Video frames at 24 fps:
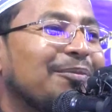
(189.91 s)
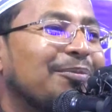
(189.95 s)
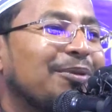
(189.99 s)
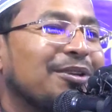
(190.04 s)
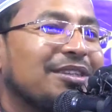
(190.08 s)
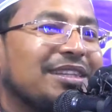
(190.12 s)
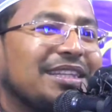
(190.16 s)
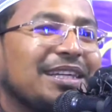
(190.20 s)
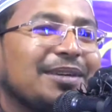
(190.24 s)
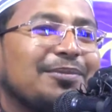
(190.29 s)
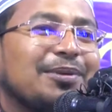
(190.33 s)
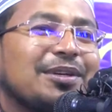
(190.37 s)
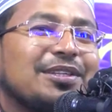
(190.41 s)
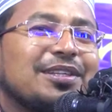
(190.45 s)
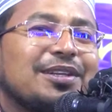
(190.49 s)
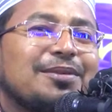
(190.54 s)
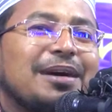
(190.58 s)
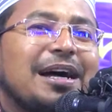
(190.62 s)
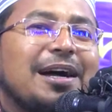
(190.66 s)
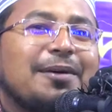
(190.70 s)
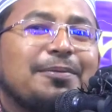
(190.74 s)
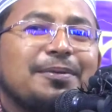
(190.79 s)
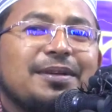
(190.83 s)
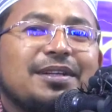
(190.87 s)
প্রত্যেক বছর
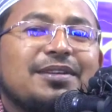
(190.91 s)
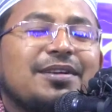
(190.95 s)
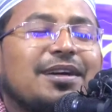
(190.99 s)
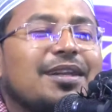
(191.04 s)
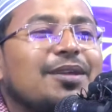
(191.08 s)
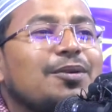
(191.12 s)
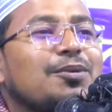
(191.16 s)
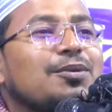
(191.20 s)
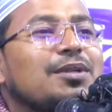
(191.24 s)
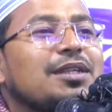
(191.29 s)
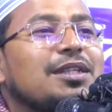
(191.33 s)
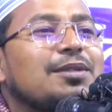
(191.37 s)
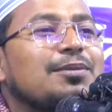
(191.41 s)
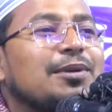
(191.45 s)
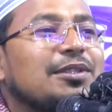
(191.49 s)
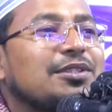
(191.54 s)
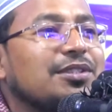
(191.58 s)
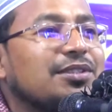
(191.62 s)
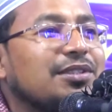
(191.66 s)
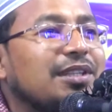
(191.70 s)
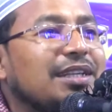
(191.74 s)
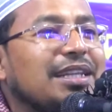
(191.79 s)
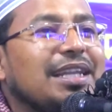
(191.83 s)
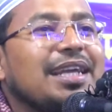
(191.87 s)
মাহফিল করে উনিশ
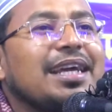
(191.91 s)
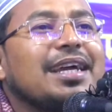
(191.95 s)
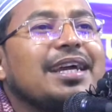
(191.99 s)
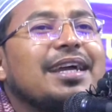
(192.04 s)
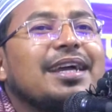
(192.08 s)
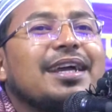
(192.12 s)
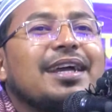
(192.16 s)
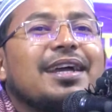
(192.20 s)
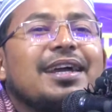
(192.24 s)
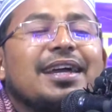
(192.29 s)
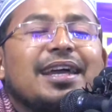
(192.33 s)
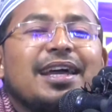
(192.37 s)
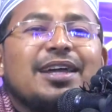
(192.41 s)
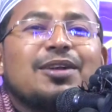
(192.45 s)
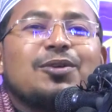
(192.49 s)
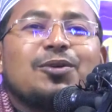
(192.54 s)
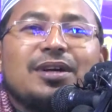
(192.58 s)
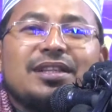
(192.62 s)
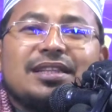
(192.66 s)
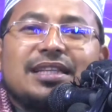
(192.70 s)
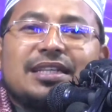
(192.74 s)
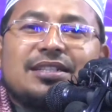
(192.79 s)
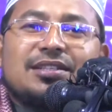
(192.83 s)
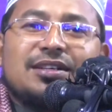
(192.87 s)
বছর ধরে
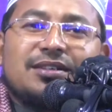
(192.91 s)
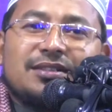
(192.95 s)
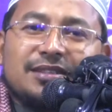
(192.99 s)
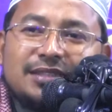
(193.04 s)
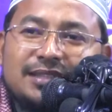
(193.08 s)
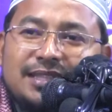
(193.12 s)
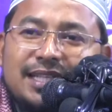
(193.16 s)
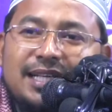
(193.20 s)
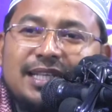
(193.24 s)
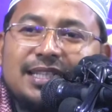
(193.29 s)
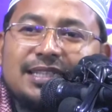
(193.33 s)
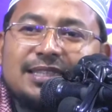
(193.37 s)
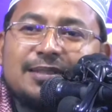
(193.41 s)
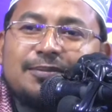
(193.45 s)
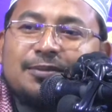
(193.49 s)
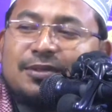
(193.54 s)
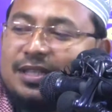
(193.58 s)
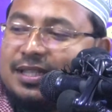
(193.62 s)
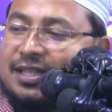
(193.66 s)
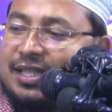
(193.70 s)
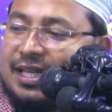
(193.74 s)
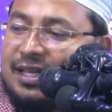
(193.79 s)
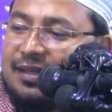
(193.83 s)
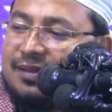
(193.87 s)
গোয়েন্দা সংস্থা হিসেব
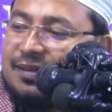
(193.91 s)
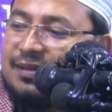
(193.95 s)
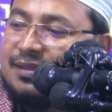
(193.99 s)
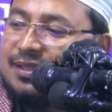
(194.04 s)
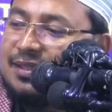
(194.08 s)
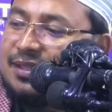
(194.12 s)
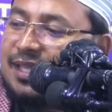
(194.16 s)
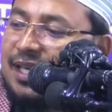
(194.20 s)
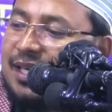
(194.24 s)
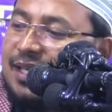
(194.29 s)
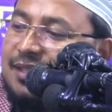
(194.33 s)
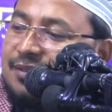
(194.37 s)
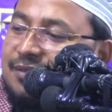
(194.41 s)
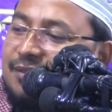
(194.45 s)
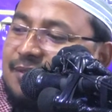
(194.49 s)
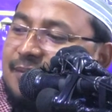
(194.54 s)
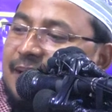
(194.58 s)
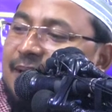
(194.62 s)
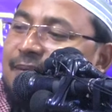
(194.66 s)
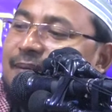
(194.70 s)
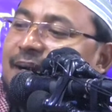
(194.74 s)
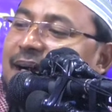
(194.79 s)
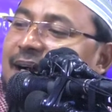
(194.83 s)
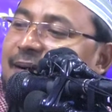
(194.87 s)
করে দেখলো যে তাহলে দূর
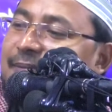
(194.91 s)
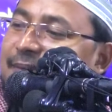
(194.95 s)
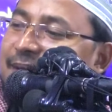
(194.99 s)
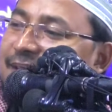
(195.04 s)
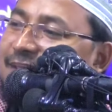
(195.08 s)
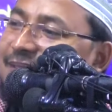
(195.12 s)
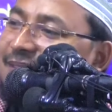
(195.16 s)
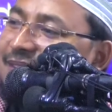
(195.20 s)
হয়ে মাহফিল